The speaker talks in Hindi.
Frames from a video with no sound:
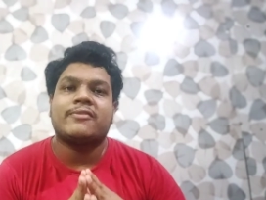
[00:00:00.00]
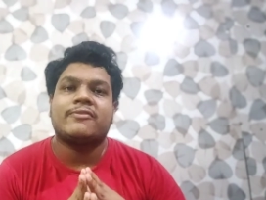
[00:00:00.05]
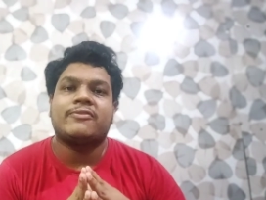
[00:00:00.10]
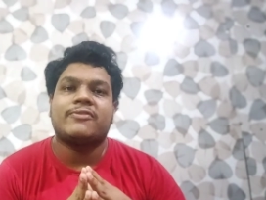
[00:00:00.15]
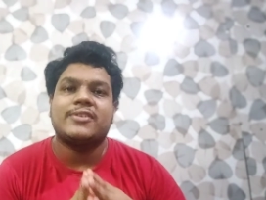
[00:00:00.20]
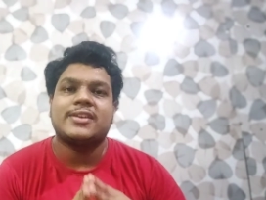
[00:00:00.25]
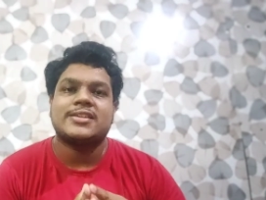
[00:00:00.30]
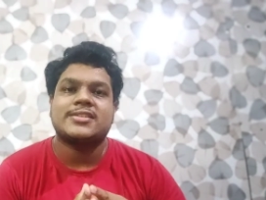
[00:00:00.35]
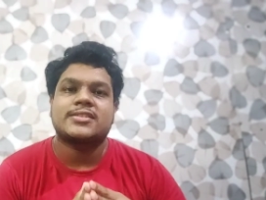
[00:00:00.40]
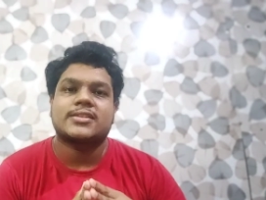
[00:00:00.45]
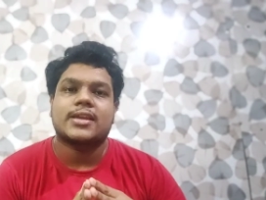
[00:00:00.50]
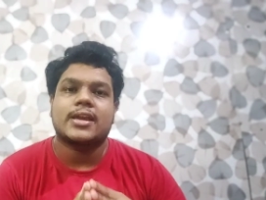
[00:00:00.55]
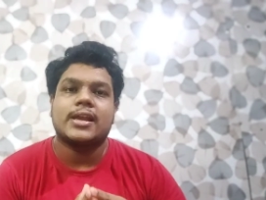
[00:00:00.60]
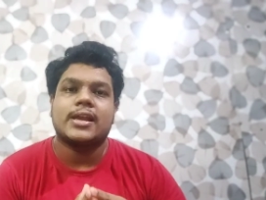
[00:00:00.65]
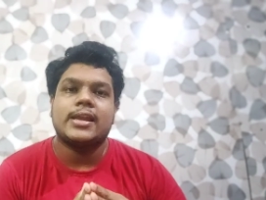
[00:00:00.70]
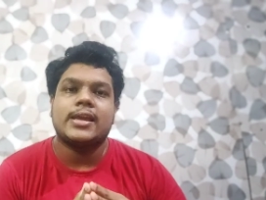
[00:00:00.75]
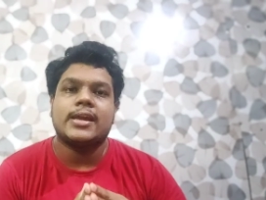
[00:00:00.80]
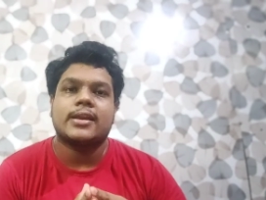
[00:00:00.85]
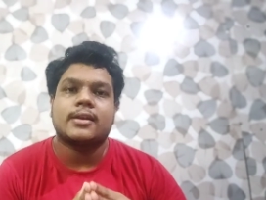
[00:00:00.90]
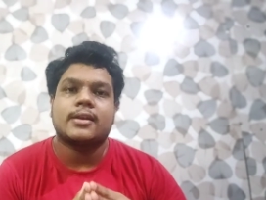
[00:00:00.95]
फ्रीज के
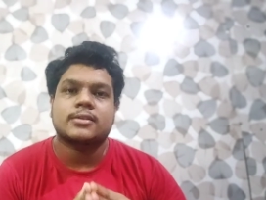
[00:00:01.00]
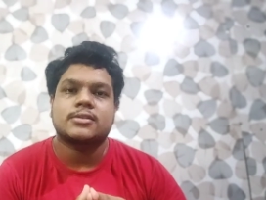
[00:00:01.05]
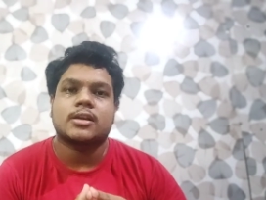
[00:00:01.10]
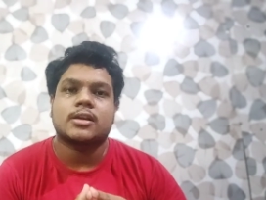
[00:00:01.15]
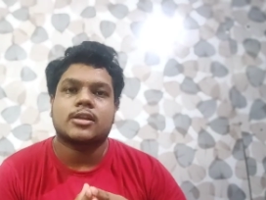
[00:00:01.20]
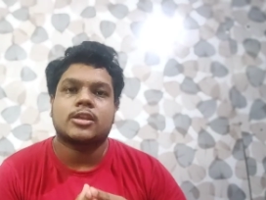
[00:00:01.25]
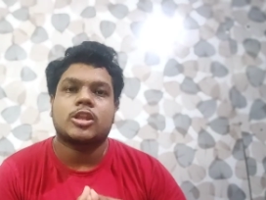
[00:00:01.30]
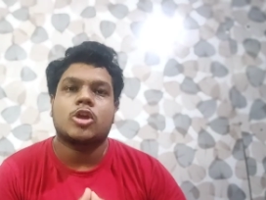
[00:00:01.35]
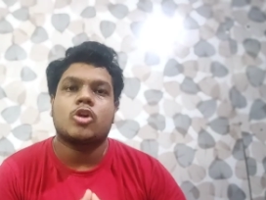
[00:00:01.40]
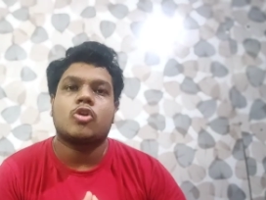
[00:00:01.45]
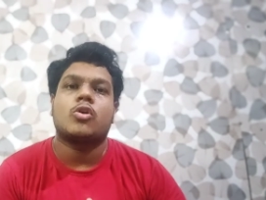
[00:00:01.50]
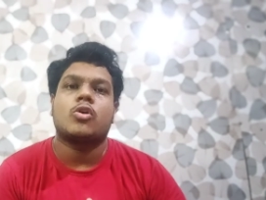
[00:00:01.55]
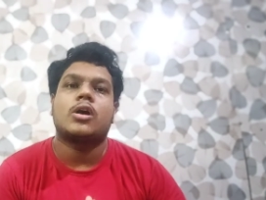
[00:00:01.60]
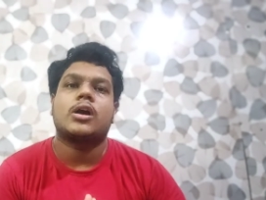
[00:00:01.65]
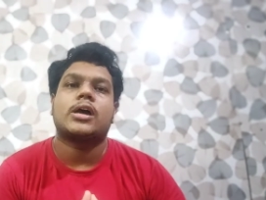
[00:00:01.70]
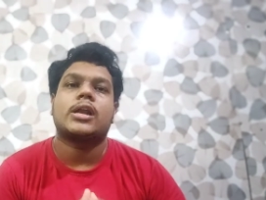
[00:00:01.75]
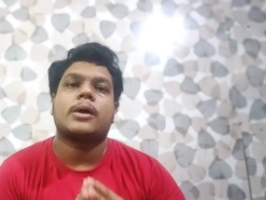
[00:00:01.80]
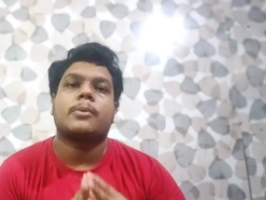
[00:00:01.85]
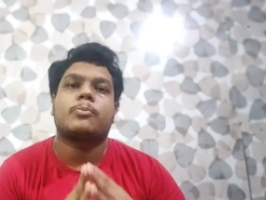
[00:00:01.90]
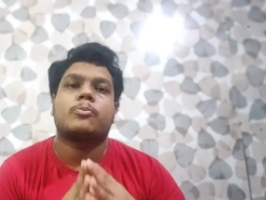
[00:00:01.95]
लिए रख सकते हो अगर
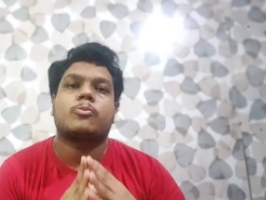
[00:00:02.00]
आप